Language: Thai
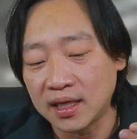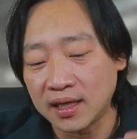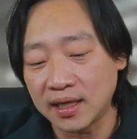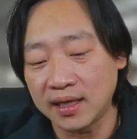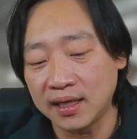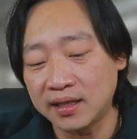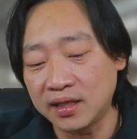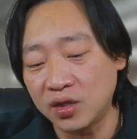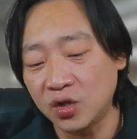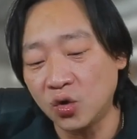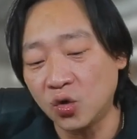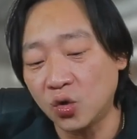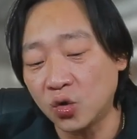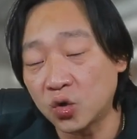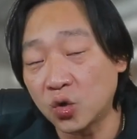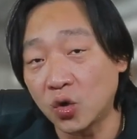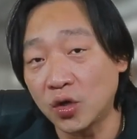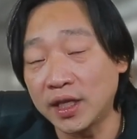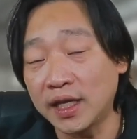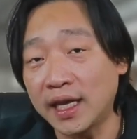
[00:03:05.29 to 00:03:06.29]
ใน ECU
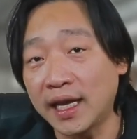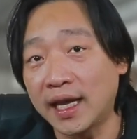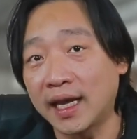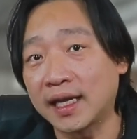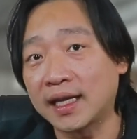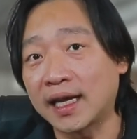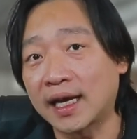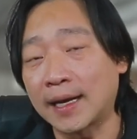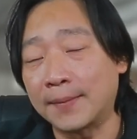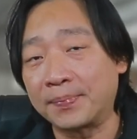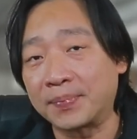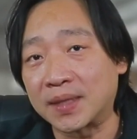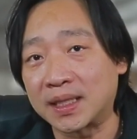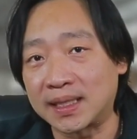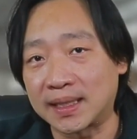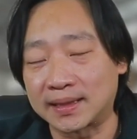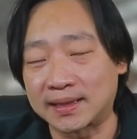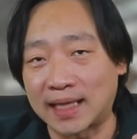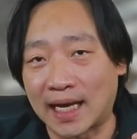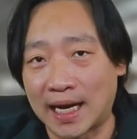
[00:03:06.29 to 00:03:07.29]
ตัวนี้เองนะครับ
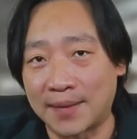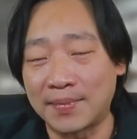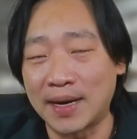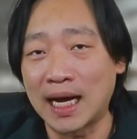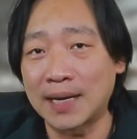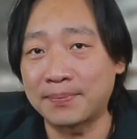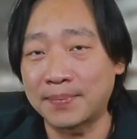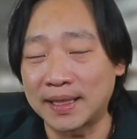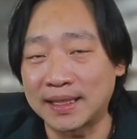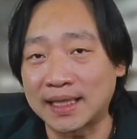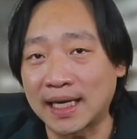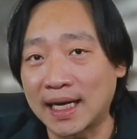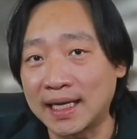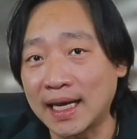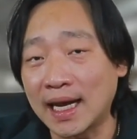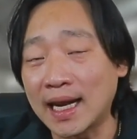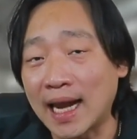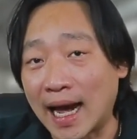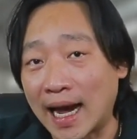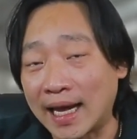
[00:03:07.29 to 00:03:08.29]
จะสามารถไปใช้
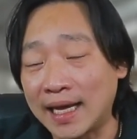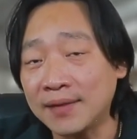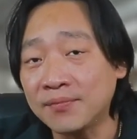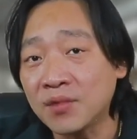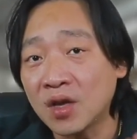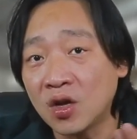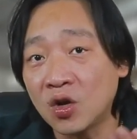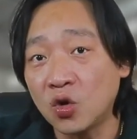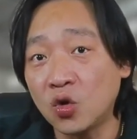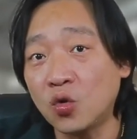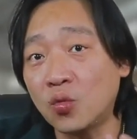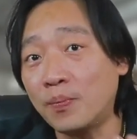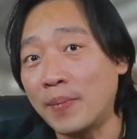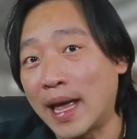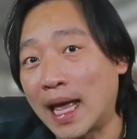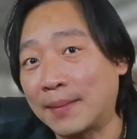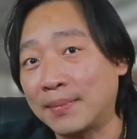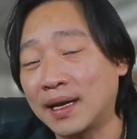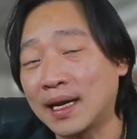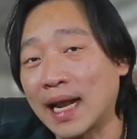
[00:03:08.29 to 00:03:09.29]
ได้หลายรูป
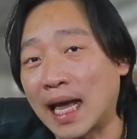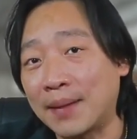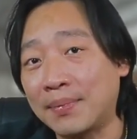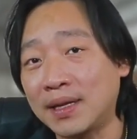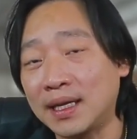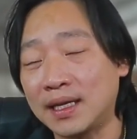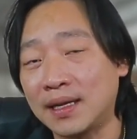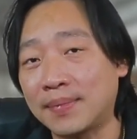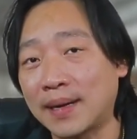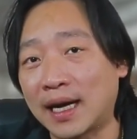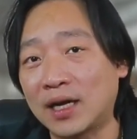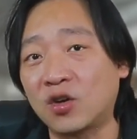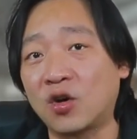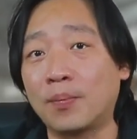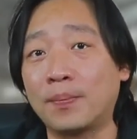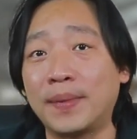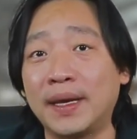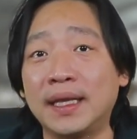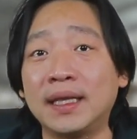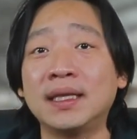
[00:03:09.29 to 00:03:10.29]
แบบและหลายผลิตภัณฑ์ข
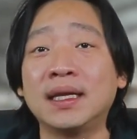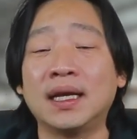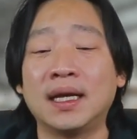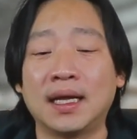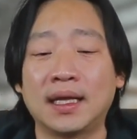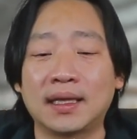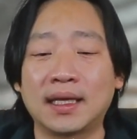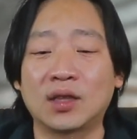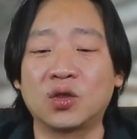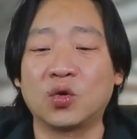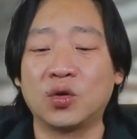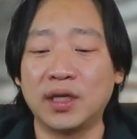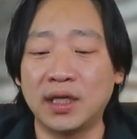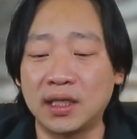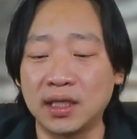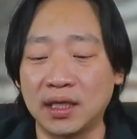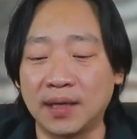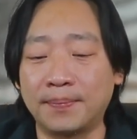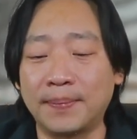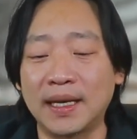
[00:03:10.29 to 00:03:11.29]
องปิ้นแต่ตัว
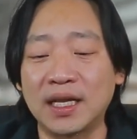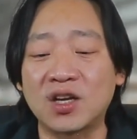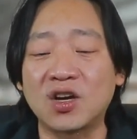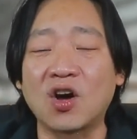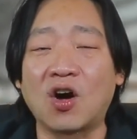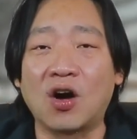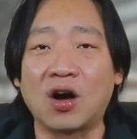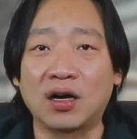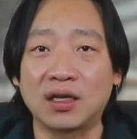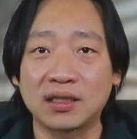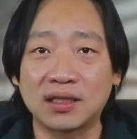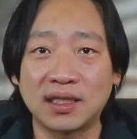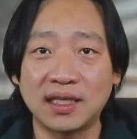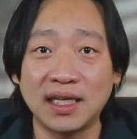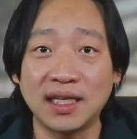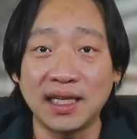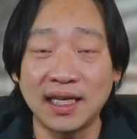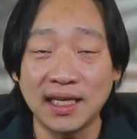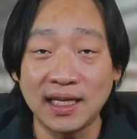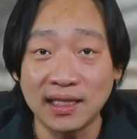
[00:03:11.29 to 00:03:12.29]
นี้ถือเป็นกล่อง
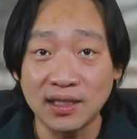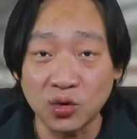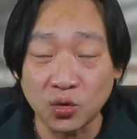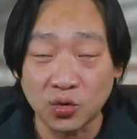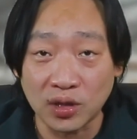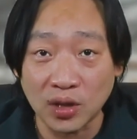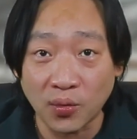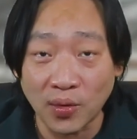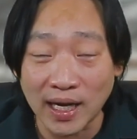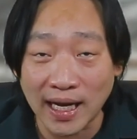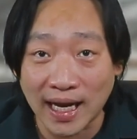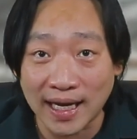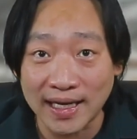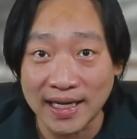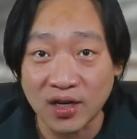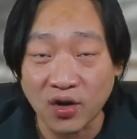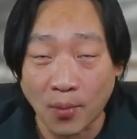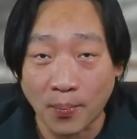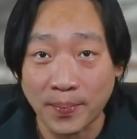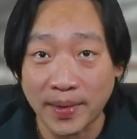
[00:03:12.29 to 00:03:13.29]
ที่ดีที่สุดณเวลา
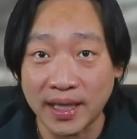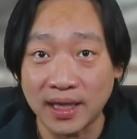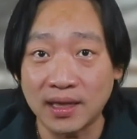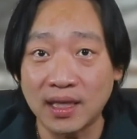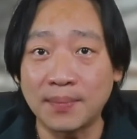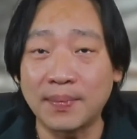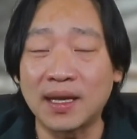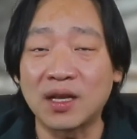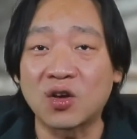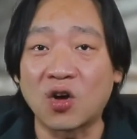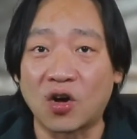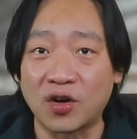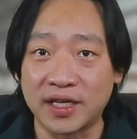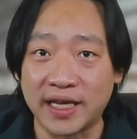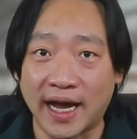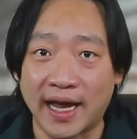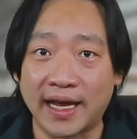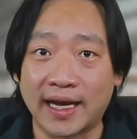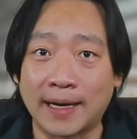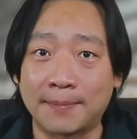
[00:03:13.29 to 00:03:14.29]
นี้ของปิ้นที่เป็นกล่อง
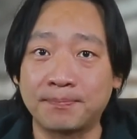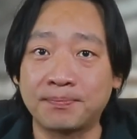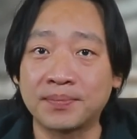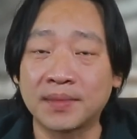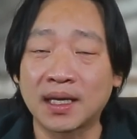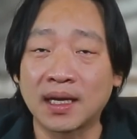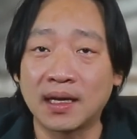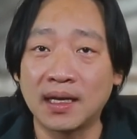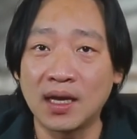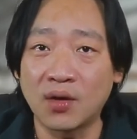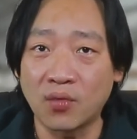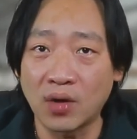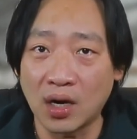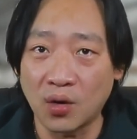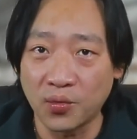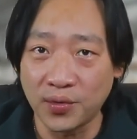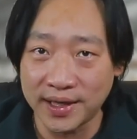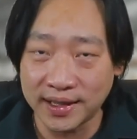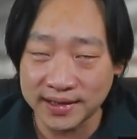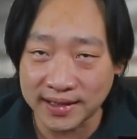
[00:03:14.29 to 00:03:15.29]
ใหญ่ครับ เรียกว่า
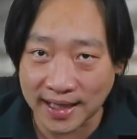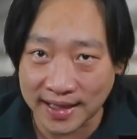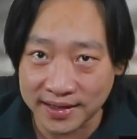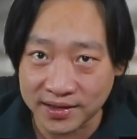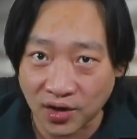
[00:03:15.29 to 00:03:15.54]
VSI